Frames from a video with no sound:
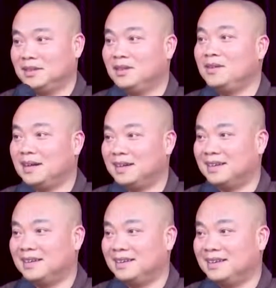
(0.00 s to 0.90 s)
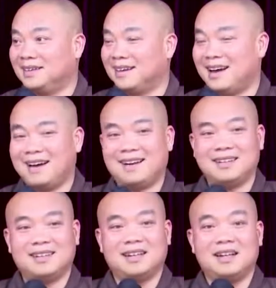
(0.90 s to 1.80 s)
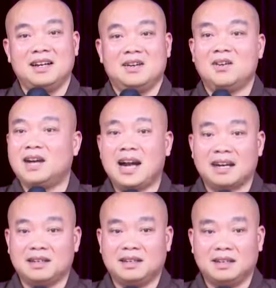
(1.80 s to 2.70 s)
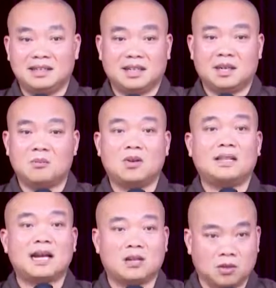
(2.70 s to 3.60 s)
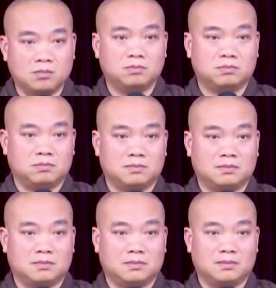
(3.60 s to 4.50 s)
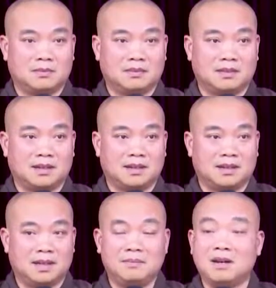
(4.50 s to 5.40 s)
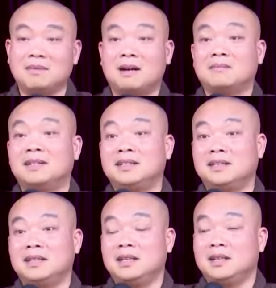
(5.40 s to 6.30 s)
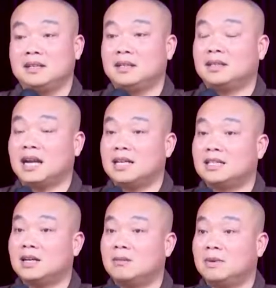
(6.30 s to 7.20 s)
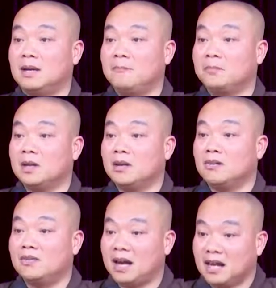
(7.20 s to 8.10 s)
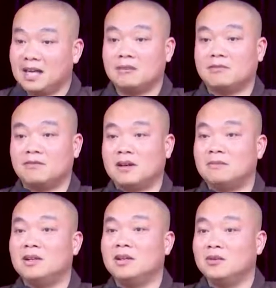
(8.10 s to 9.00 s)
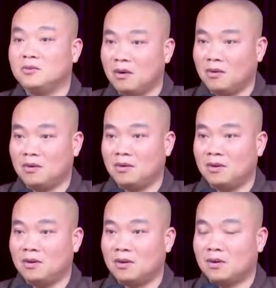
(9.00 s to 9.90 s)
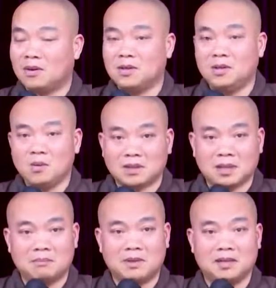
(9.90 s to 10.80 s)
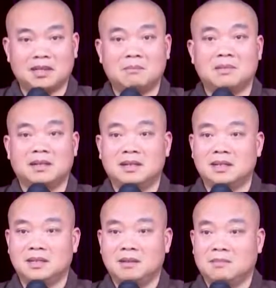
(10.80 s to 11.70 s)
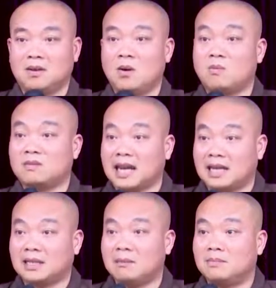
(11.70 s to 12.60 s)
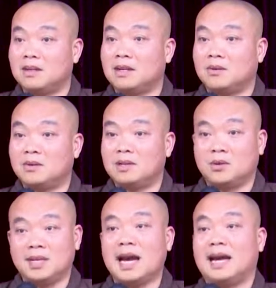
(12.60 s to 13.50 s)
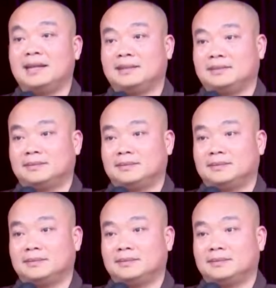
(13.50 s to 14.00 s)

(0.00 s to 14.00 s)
Hiểu không hả? Đó, như là nó khác địa nó sẽ không có tác dụng. Điểm đó mà không để ý. Cho nên tại sao mà phải học Phật Pháp để liễu ngộ. Còn cứ nhốt cái tâm mình ở trong định á, mà cột chặt cái tâm đó là coi chừng nguy hại.